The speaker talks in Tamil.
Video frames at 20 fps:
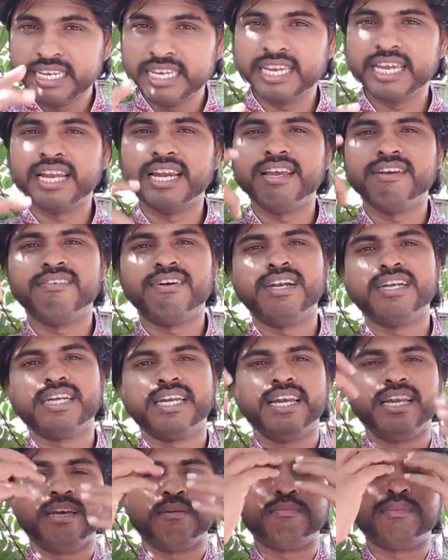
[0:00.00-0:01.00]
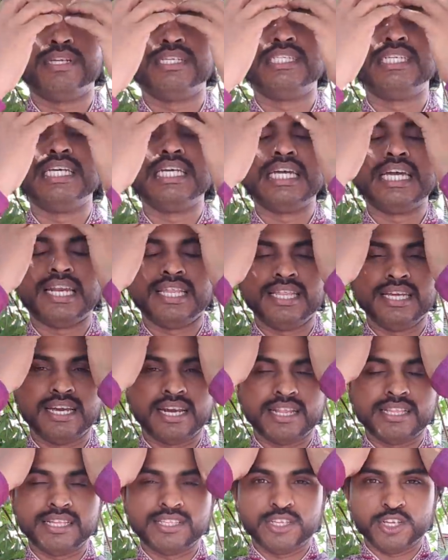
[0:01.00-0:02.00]
நீங்களே வாழ்க்கையில் எப்படி
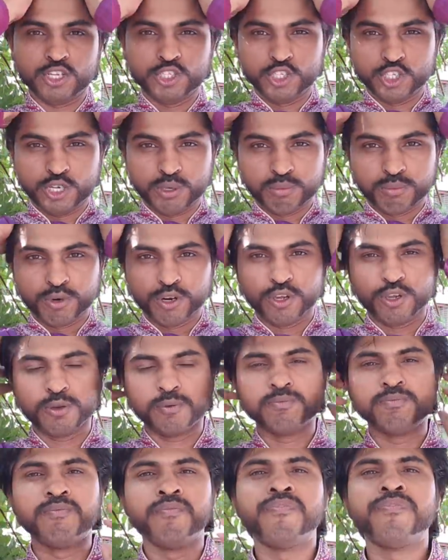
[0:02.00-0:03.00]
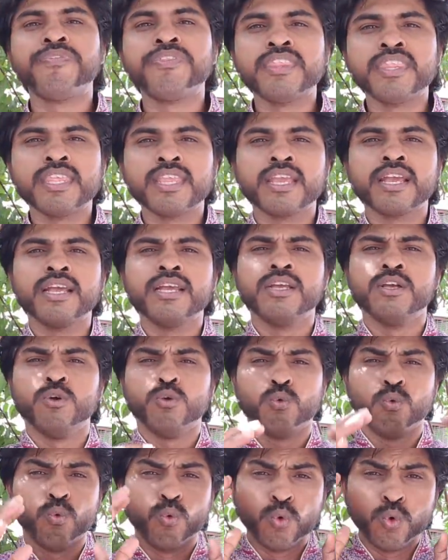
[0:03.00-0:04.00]
ஜெயிக்கிறதுங்கிறத தெரிஞ்சுக்க முடியும்
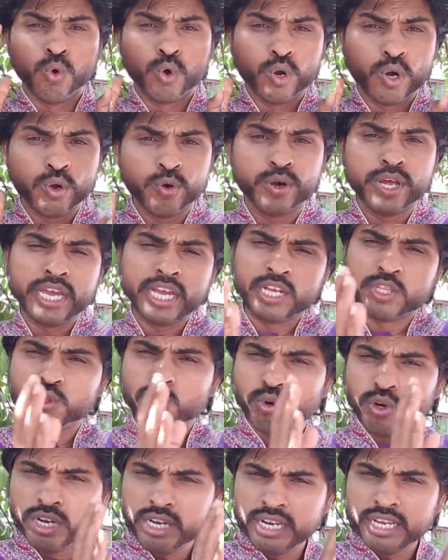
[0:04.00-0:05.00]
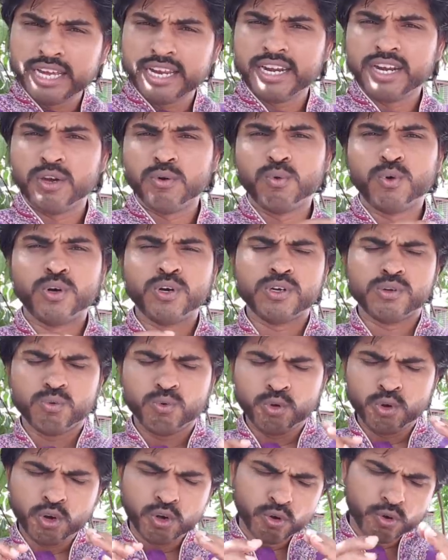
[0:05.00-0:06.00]
உங்களுடைய தொழில் என்னவோ
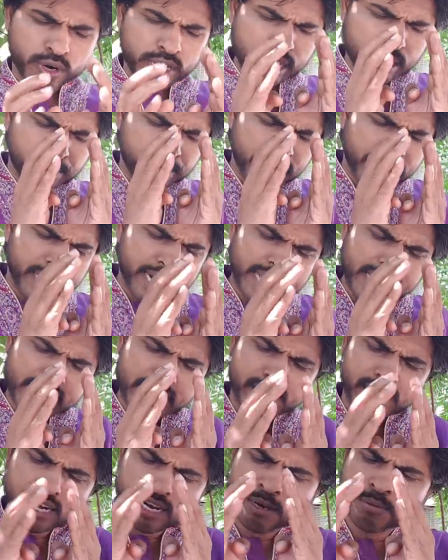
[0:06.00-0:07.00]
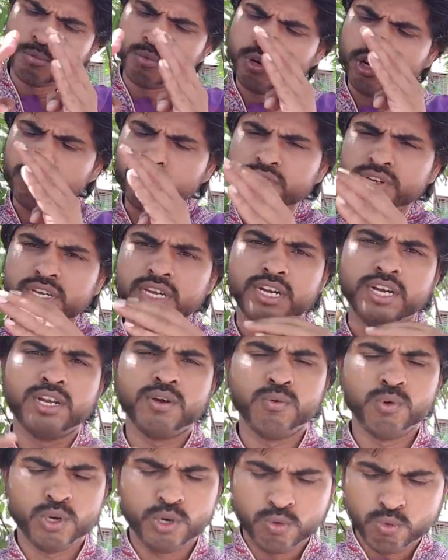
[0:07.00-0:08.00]
உங்களுடைய மன என்ன முடிவு
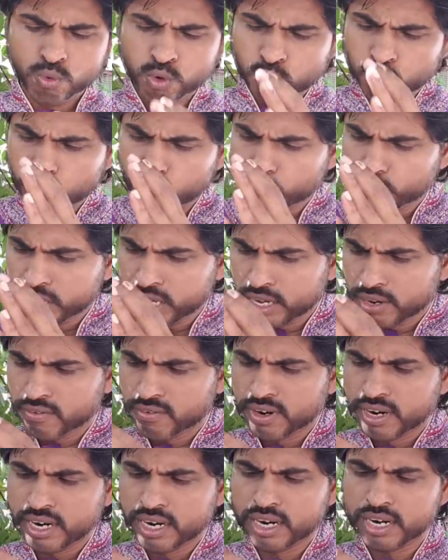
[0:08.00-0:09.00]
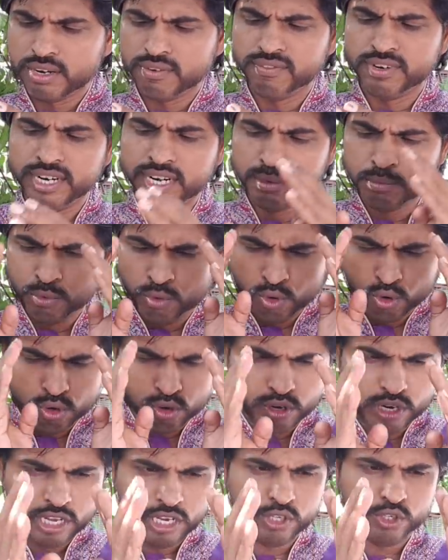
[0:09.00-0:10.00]
என்னவோ உங்களுடைய வாழ்விடம்
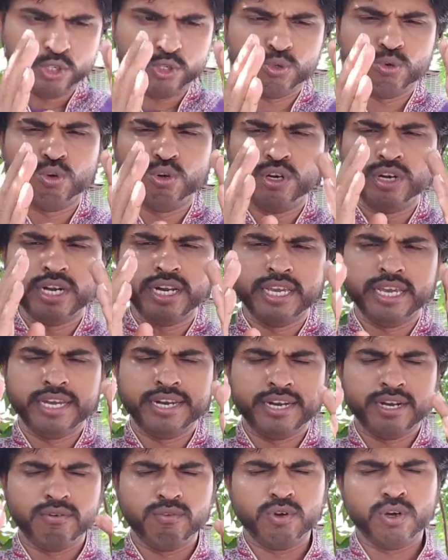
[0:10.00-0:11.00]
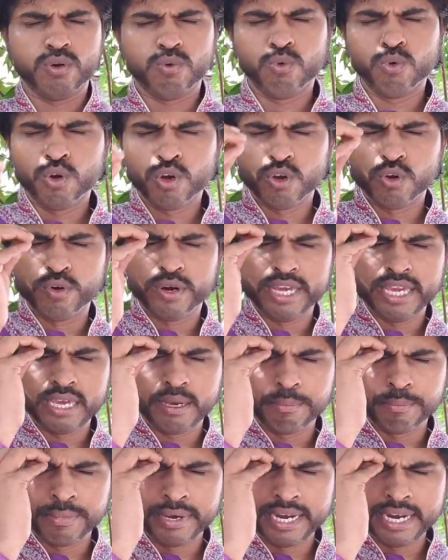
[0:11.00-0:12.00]
உங்களுடைய சூழ்நிலை என்னவோ
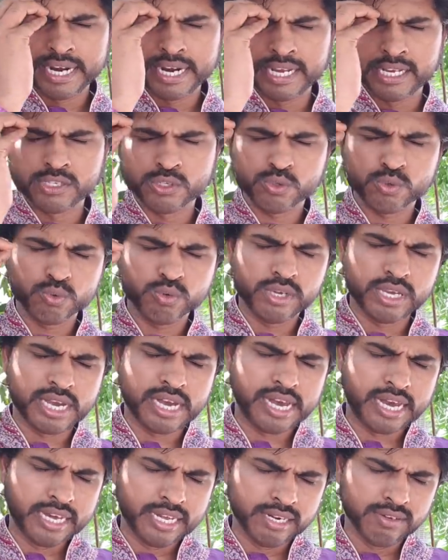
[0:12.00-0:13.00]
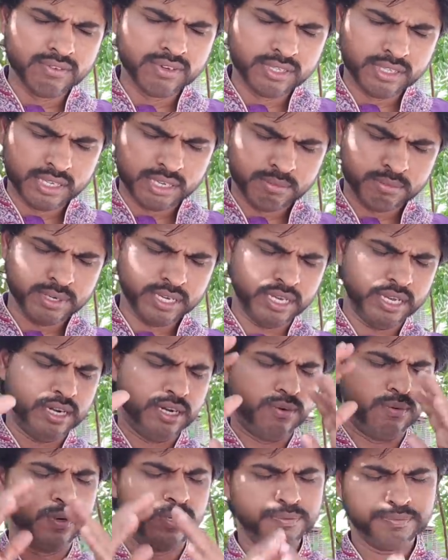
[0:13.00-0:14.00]
உங்களுடைய மன சுய அறிவுத்தன்மை
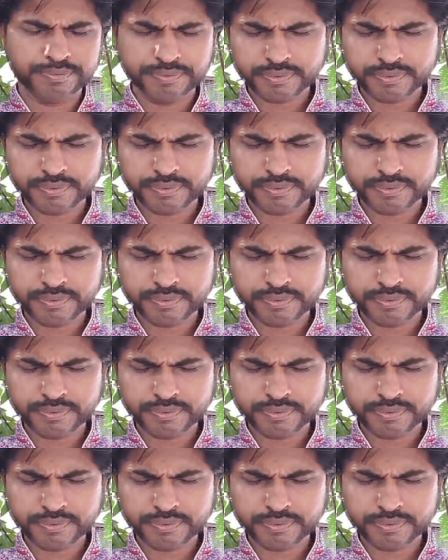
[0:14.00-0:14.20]
என்னவோ